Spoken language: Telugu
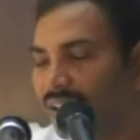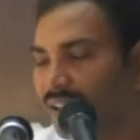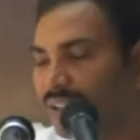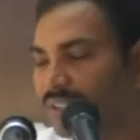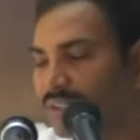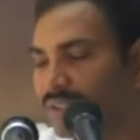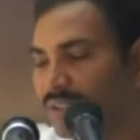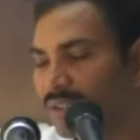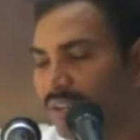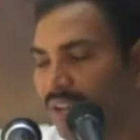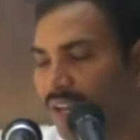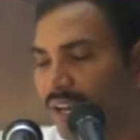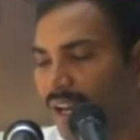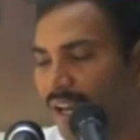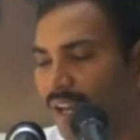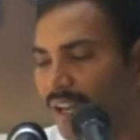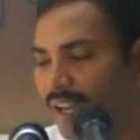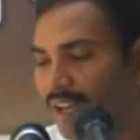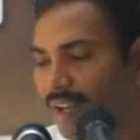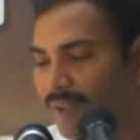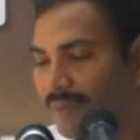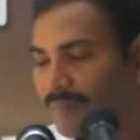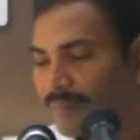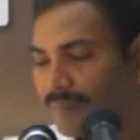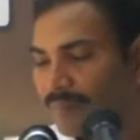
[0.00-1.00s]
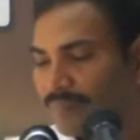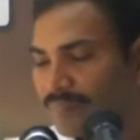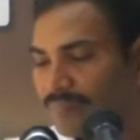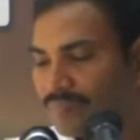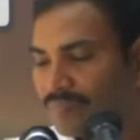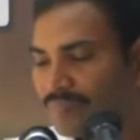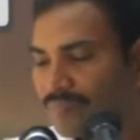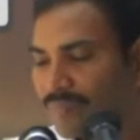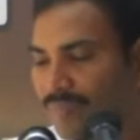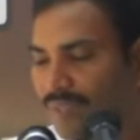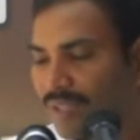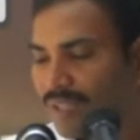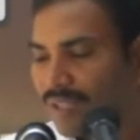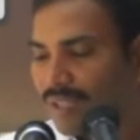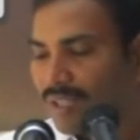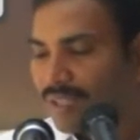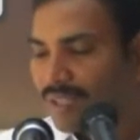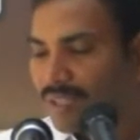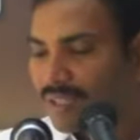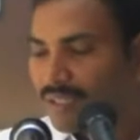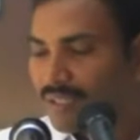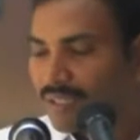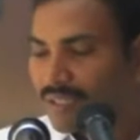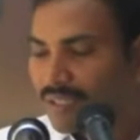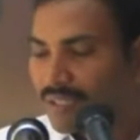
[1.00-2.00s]
అంటున్నాడు ఆయన
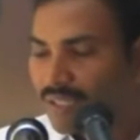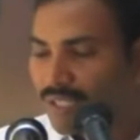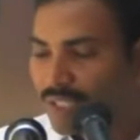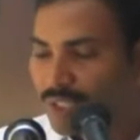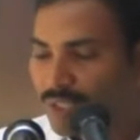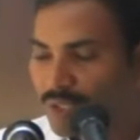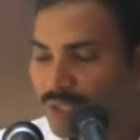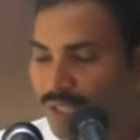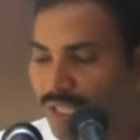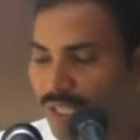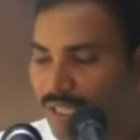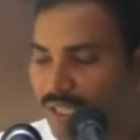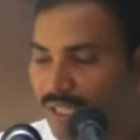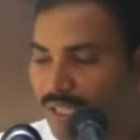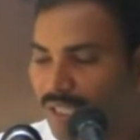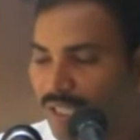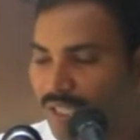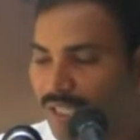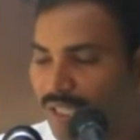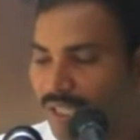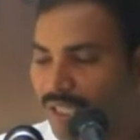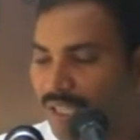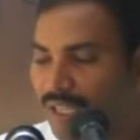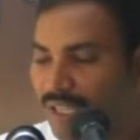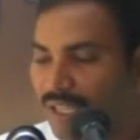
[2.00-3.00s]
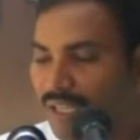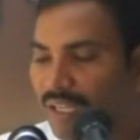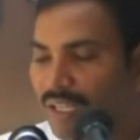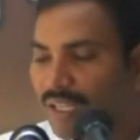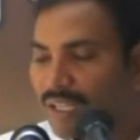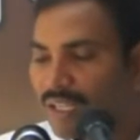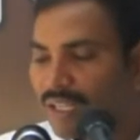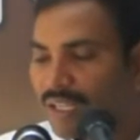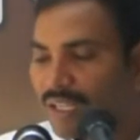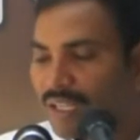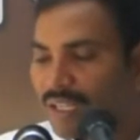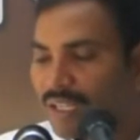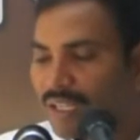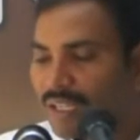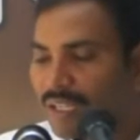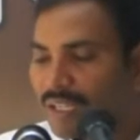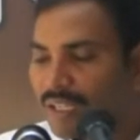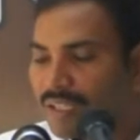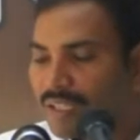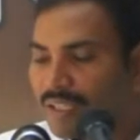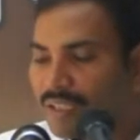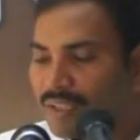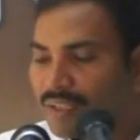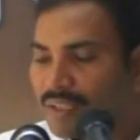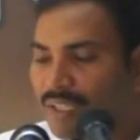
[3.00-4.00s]
ఎందుకని
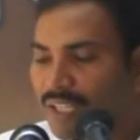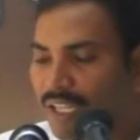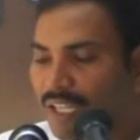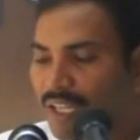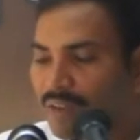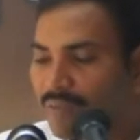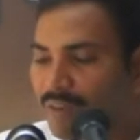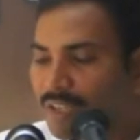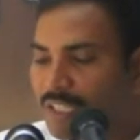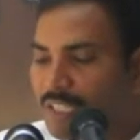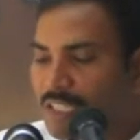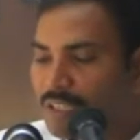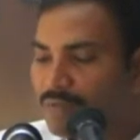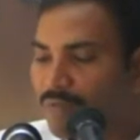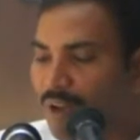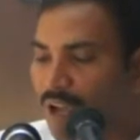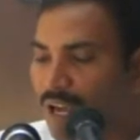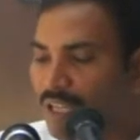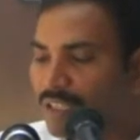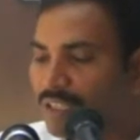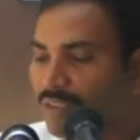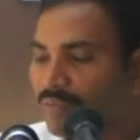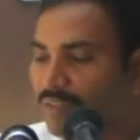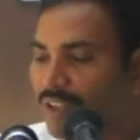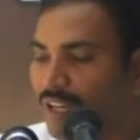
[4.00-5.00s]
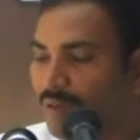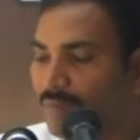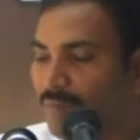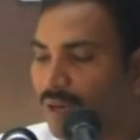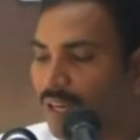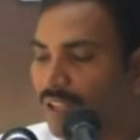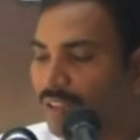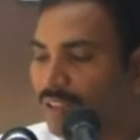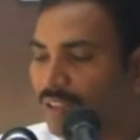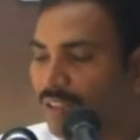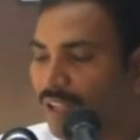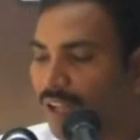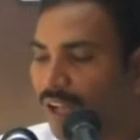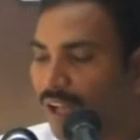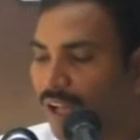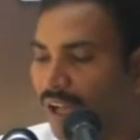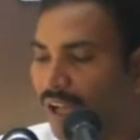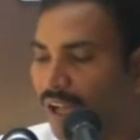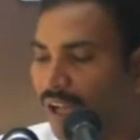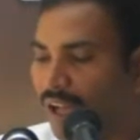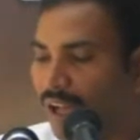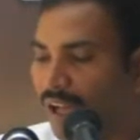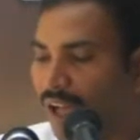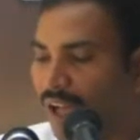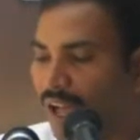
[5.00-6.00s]
దీని వంటి వార్త వినబడిందా
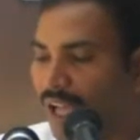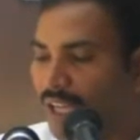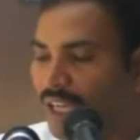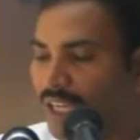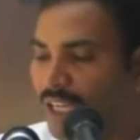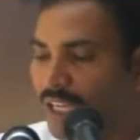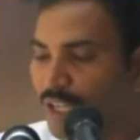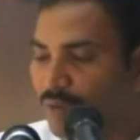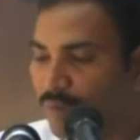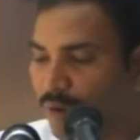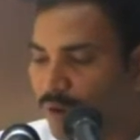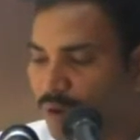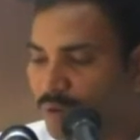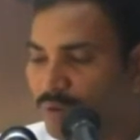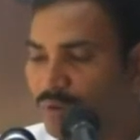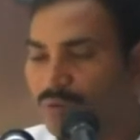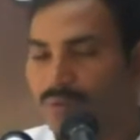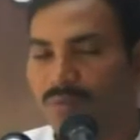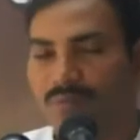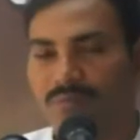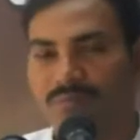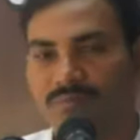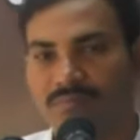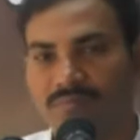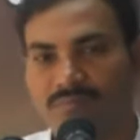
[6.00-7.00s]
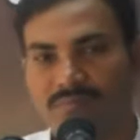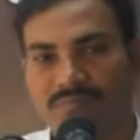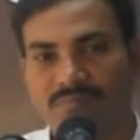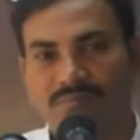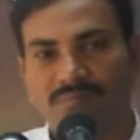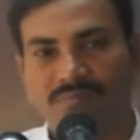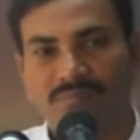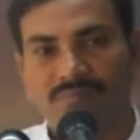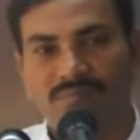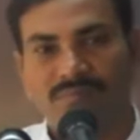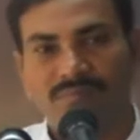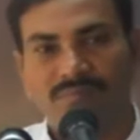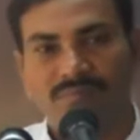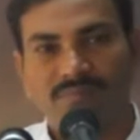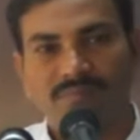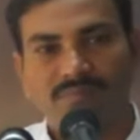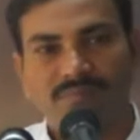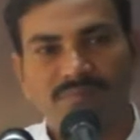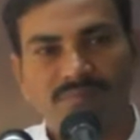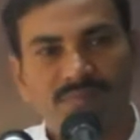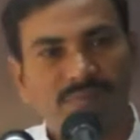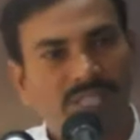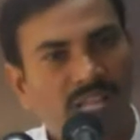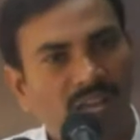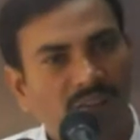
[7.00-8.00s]
అని నీవు అడుగు
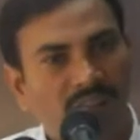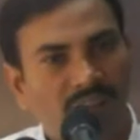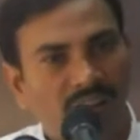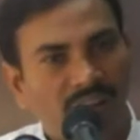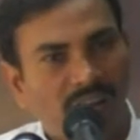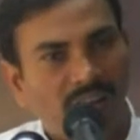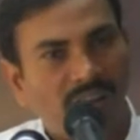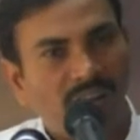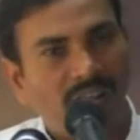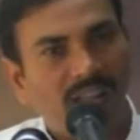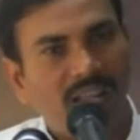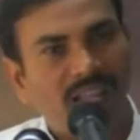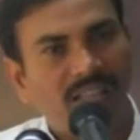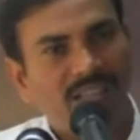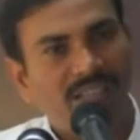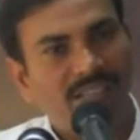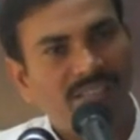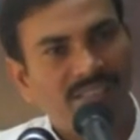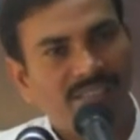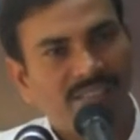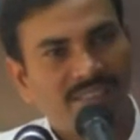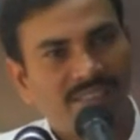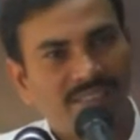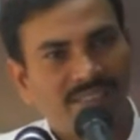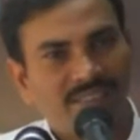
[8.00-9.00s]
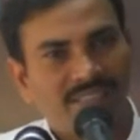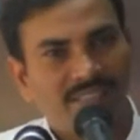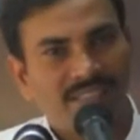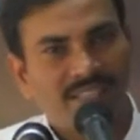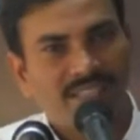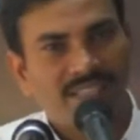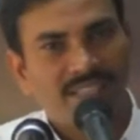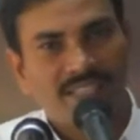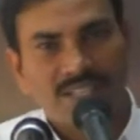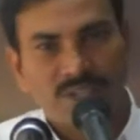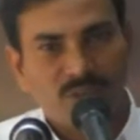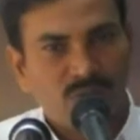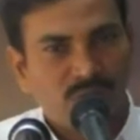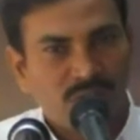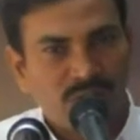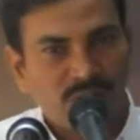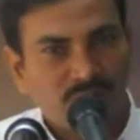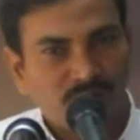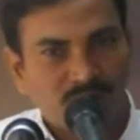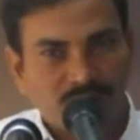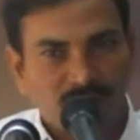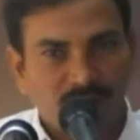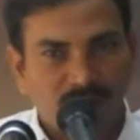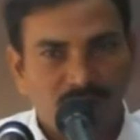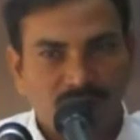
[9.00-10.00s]
దేవా నువ్వు
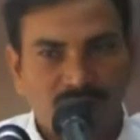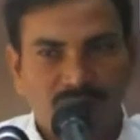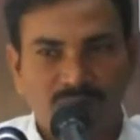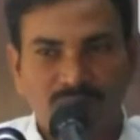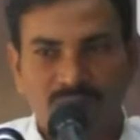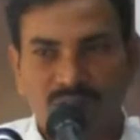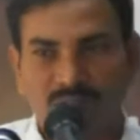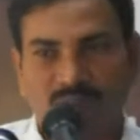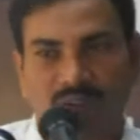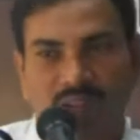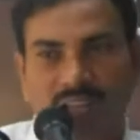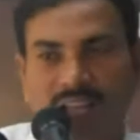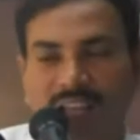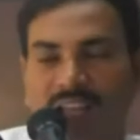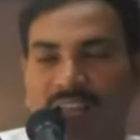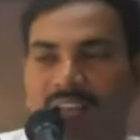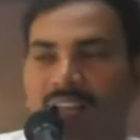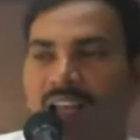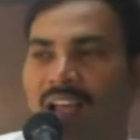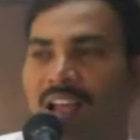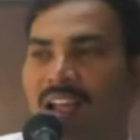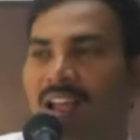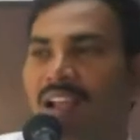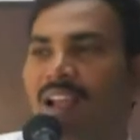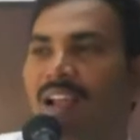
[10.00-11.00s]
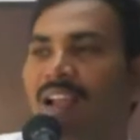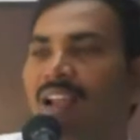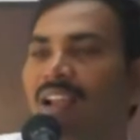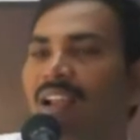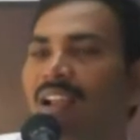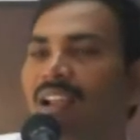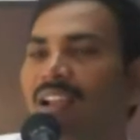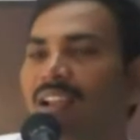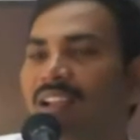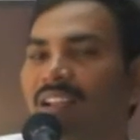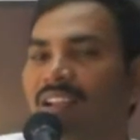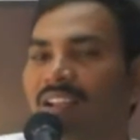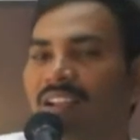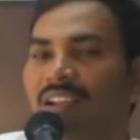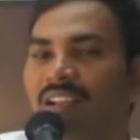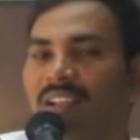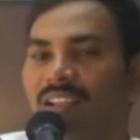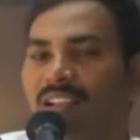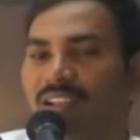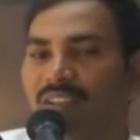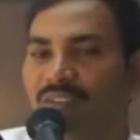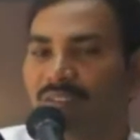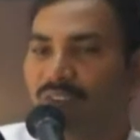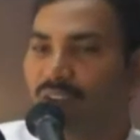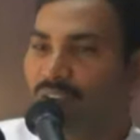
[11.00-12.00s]
నన్ను కోరుకున్నావు కదా
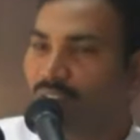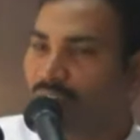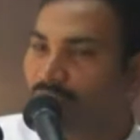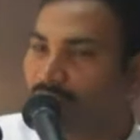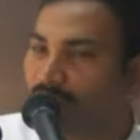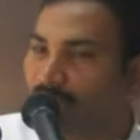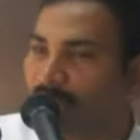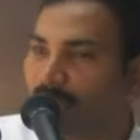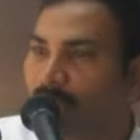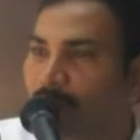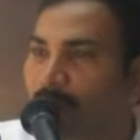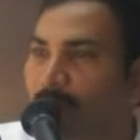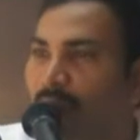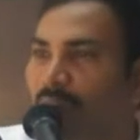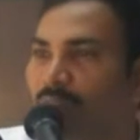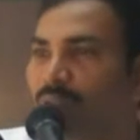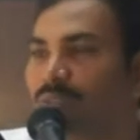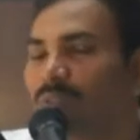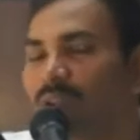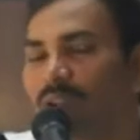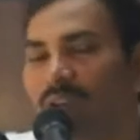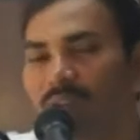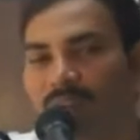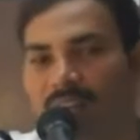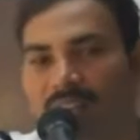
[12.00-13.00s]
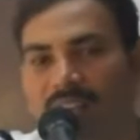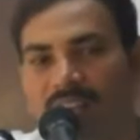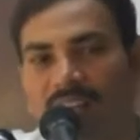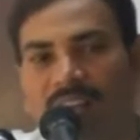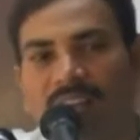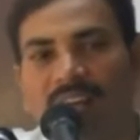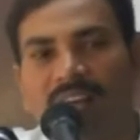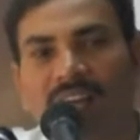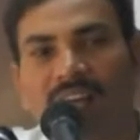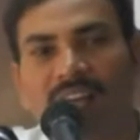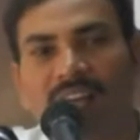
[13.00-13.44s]
నన్ను కాపాడుతున్నావు కదా